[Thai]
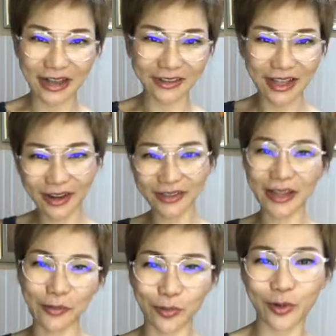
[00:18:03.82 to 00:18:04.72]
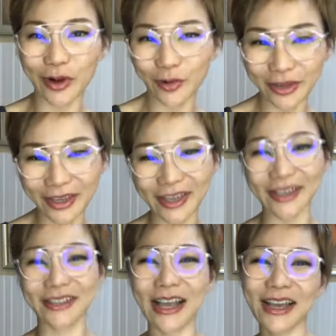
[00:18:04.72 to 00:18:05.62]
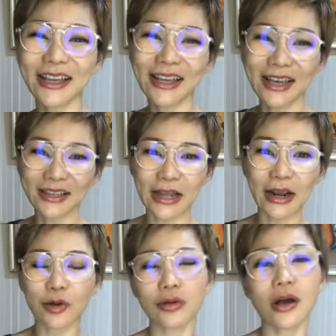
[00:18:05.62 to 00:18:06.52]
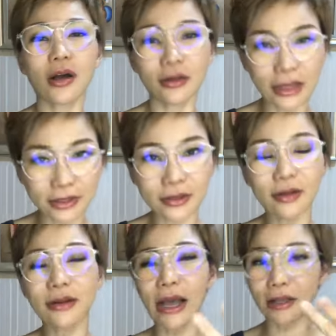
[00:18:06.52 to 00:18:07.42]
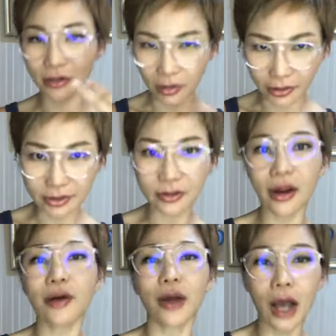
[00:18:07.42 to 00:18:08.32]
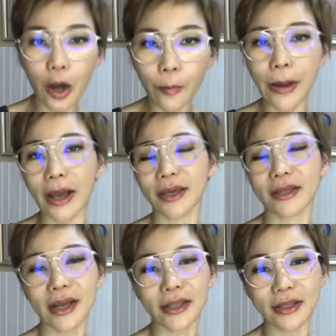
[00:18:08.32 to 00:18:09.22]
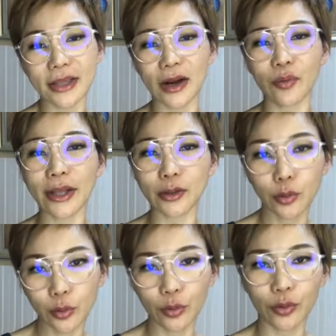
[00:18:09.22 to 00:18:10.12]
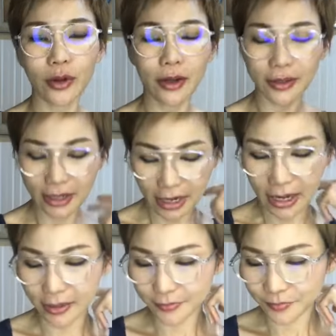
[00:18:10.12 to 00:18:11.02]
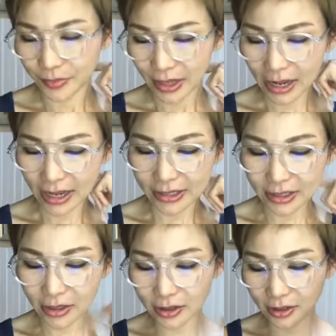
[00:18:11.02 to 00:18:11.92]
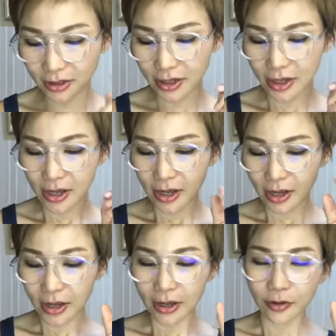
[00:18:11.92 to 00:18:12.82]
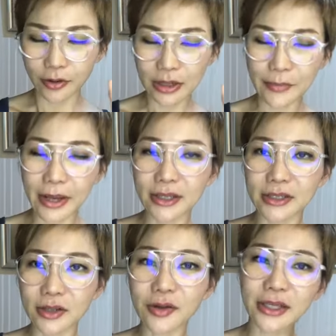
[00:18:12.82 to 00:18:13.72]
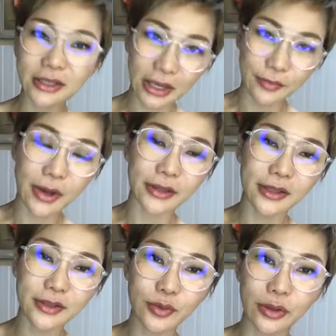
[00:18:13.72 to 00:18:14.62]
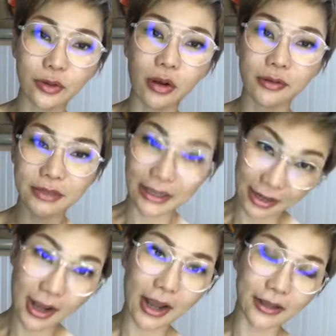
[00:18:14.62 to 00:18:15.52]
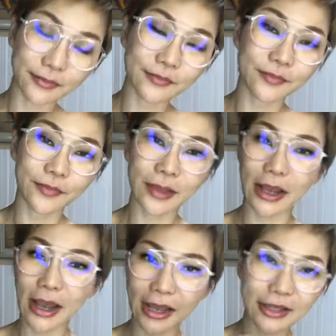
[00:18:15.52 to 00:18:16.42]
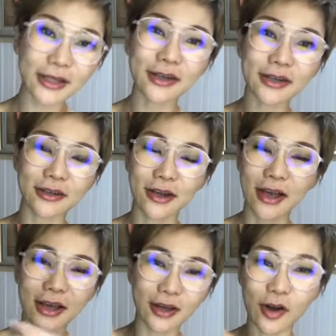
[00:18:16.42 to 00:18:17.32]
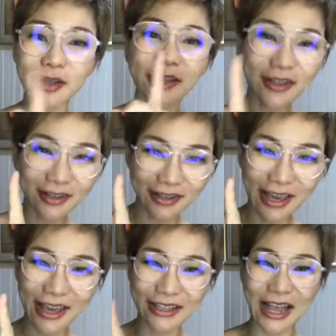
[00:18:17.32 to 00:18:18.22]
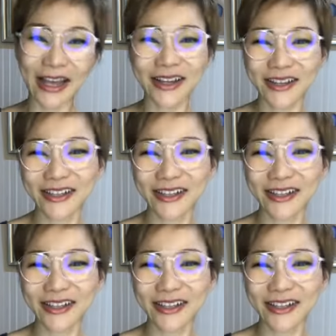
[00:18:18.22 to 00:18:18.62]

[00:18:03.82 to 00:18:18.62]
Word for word: จากในตับของเราเองนะแต่เราก็ยังจะต้องการคอเลสเตอรอลเข้าไปนะคะในแต่ละวันอยู่นะคะอันนี้ก็คือทำไมถึงจะต้องกินไขมันในส่วนของสารอาหารนะคะอันนี้ก็คือข้อที่1เองนะ